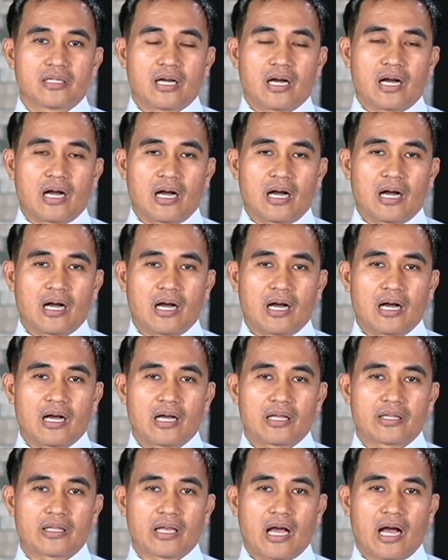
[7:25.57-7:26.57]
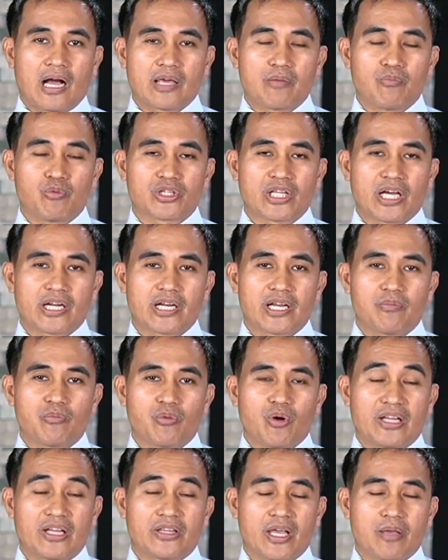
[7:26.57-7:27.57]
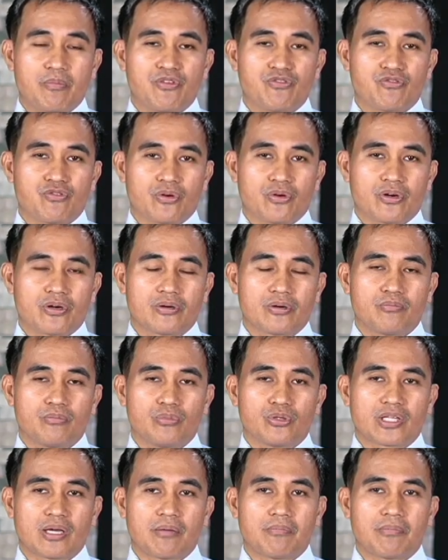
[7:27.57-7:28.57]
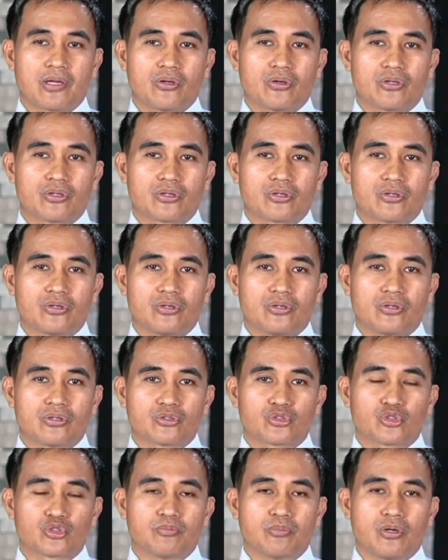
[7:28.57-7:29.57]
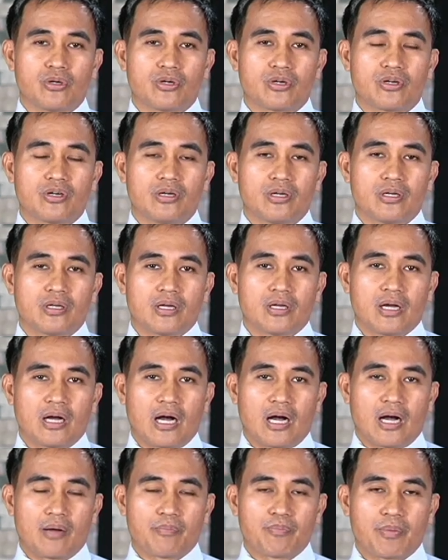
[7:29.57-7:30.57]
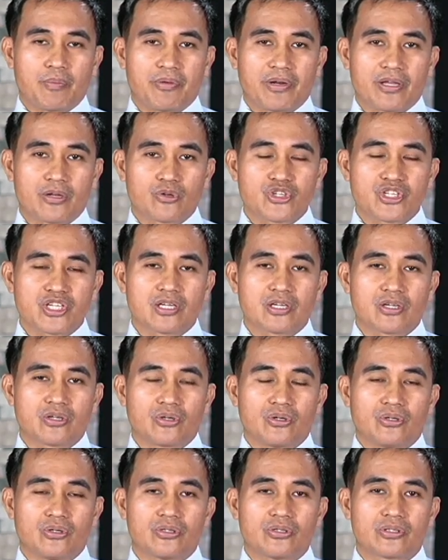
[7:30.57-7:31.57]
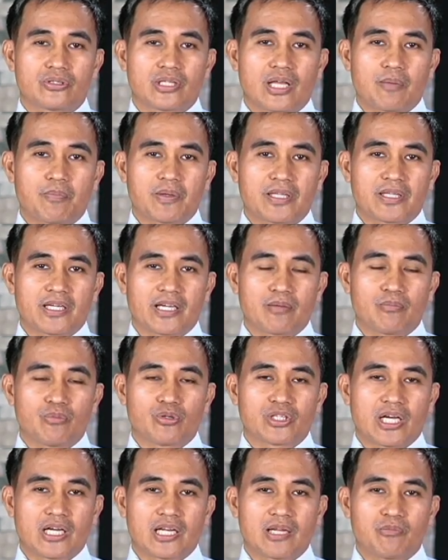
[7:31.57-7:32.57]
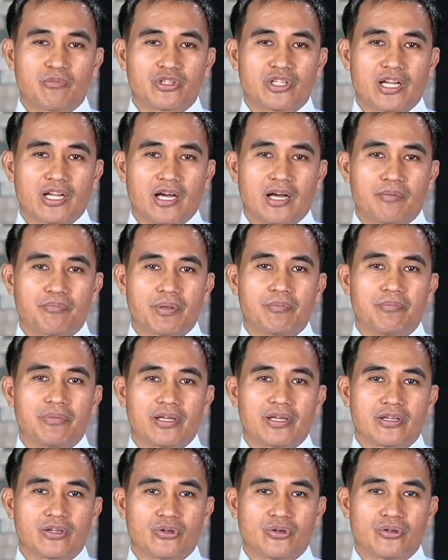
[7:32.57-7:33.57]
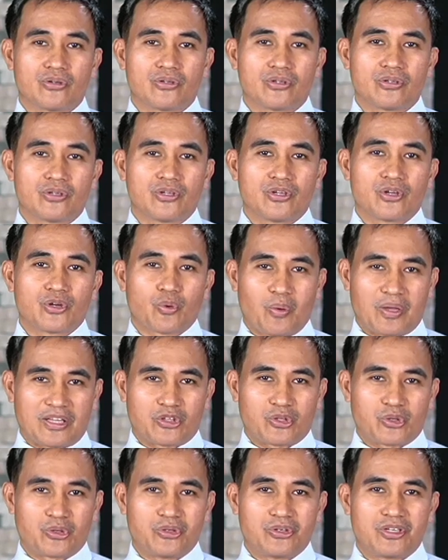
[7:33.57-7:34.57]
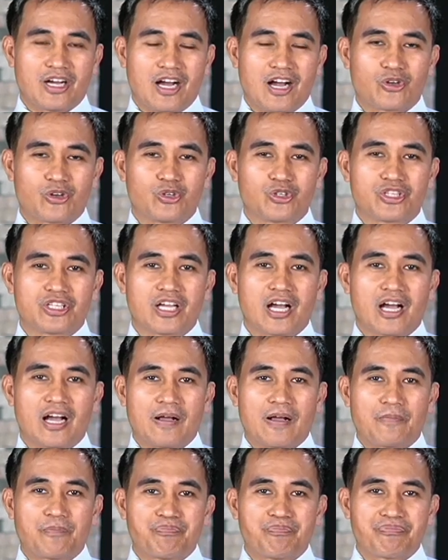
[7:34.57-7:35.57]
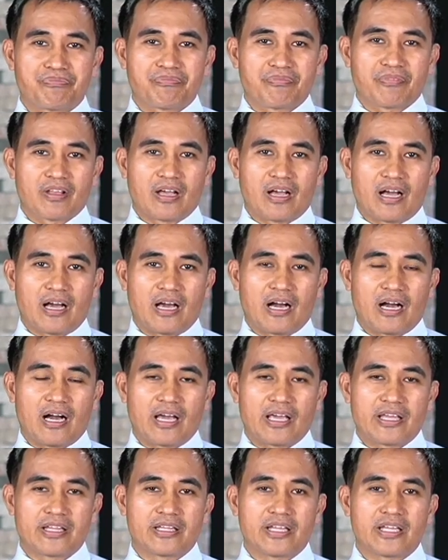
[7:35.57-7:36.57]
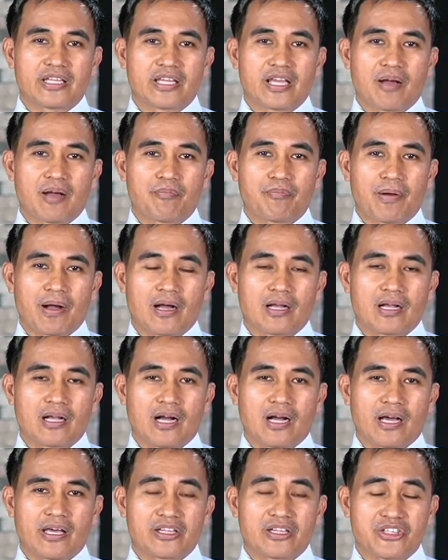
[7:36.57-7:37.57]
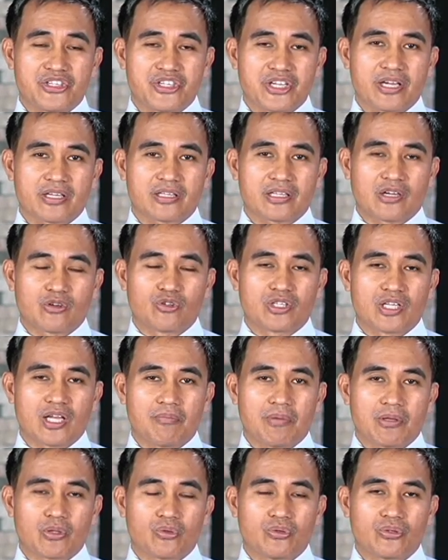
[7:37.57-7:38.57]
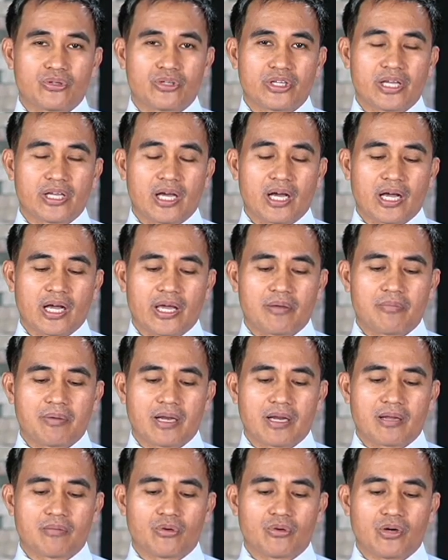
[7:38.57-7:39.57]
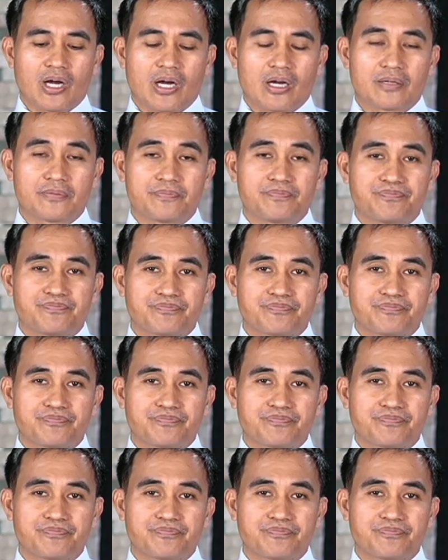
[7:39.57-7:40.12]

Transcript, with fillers: uh, ang ibutang nimo a day before. But hambalon kung subong uh, Pebrero 5 dapat ang ibutang nimo dira Pebrero 4. Agod nga uh, hindi niya pag uh, i-reject agod niya batuno niya kay balaan mo ang